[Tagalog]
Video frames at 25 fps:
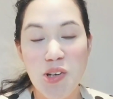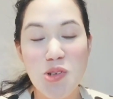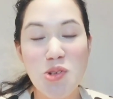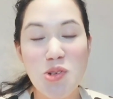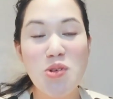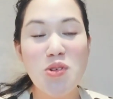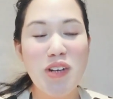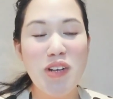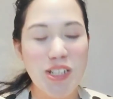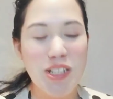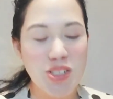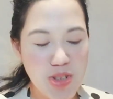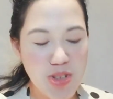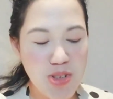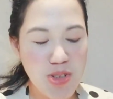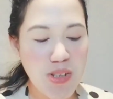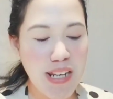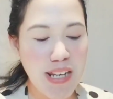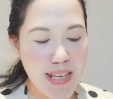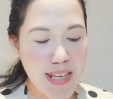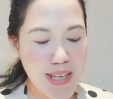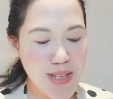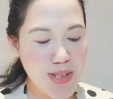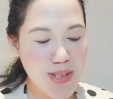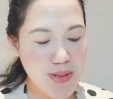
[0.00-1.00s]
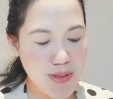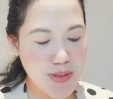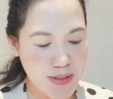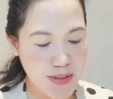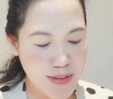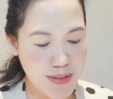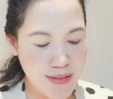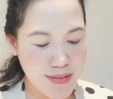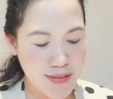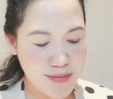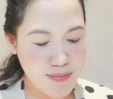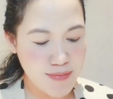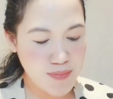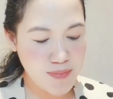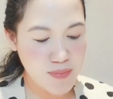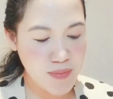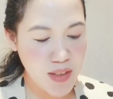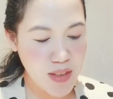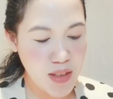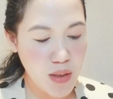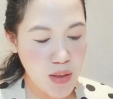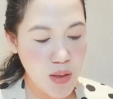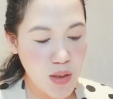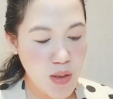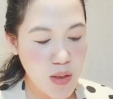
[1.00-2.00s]
Congratulations,
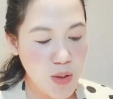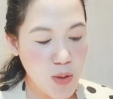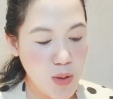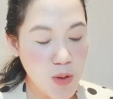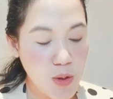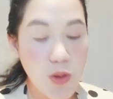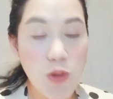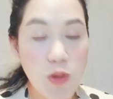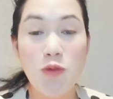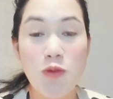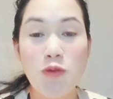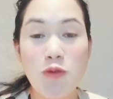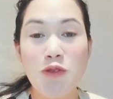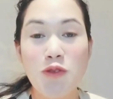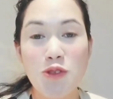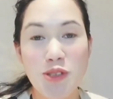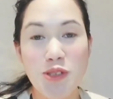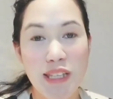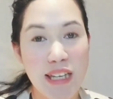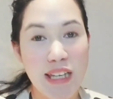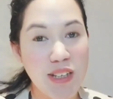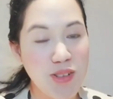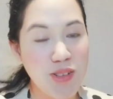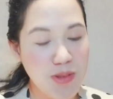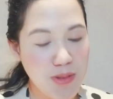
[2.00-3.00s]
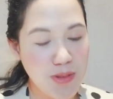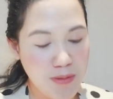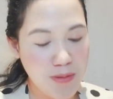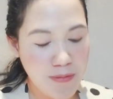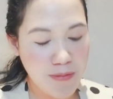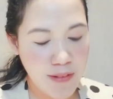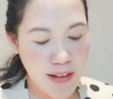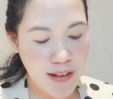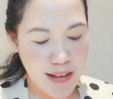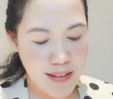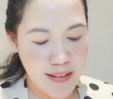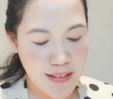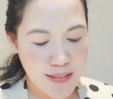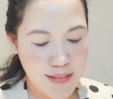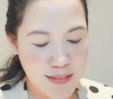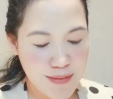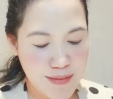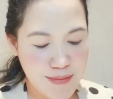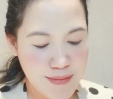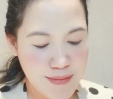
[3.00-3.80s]
you fought a good fight.